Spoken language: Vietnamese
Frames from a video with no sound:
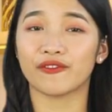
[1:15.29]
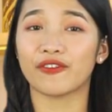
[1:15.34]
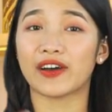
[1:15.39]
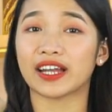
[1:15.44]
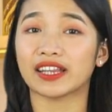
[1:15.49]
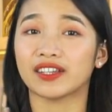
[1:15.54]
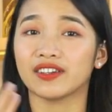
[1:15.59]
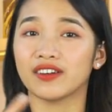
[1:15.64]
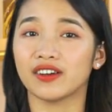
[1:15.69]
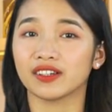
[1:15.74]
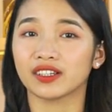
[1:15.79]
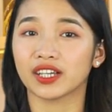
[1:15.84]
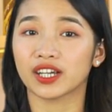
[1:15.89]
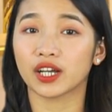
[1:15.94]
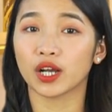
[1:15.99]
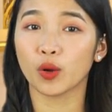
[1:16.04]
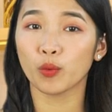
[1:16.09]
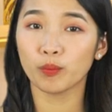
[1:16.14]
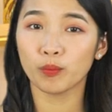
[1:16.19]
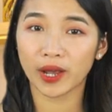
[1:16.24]
và thường thì
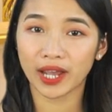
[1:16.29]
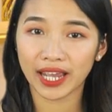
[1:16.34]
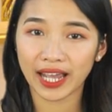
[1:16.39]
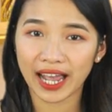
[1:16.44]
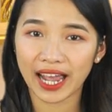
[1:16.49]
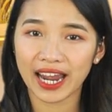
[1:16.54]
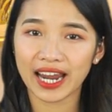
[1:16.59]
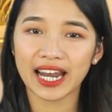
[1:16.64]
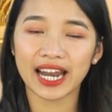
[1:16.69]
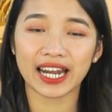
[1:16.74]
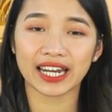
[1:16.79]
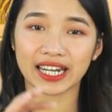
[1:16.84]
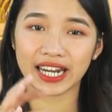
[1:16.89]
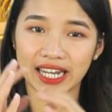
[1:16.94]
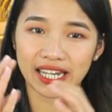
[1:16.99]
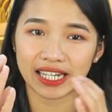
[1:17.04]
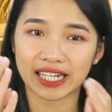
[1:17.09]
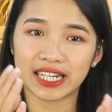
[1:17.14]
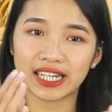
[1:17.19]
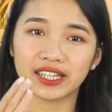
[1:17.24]
không mấy ai lại
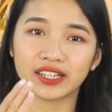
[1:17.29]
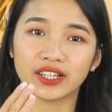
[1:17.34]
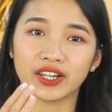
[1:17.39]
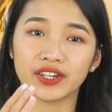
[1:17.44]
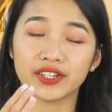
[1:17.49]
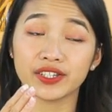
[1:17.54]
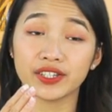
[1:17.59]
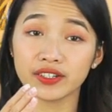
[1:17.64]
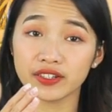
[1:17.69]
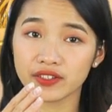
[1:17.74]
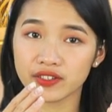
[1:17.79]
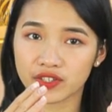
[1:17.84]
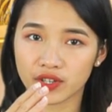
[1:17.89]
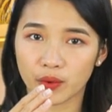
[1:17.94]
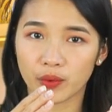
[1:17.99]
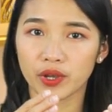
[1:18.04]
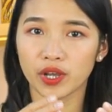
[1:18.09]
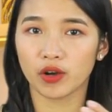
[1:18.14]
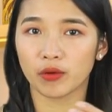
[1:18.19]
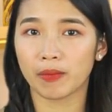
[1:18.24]
để ý tới những
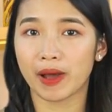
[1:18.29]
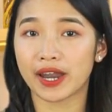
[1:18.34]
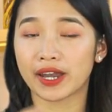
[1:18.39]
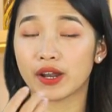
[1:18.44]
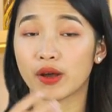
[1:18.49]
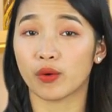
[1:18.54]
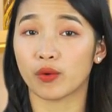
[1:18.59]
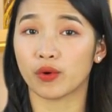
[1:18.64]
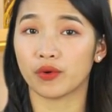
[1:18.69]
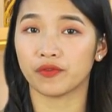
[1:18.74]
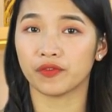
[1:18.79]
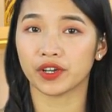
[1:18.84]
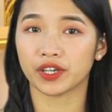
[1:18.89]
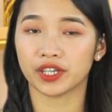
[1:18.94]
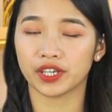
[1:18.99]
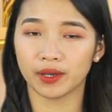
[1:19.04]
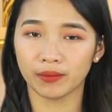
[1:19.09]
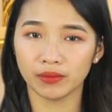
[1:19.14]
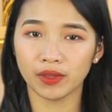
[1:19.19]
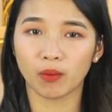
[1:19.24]
dấu hiệu ban đầu của việc
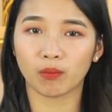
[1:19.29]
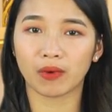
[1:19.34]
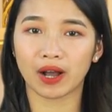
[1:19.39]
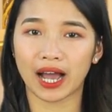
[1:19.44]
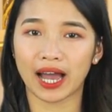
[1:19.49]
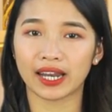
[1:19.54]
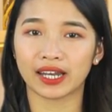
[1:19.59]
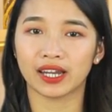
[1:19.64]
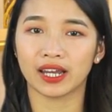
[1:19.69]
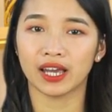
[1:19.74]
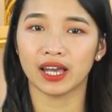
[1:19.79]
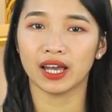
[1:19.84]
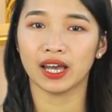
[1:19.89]
nhiễm độc gan.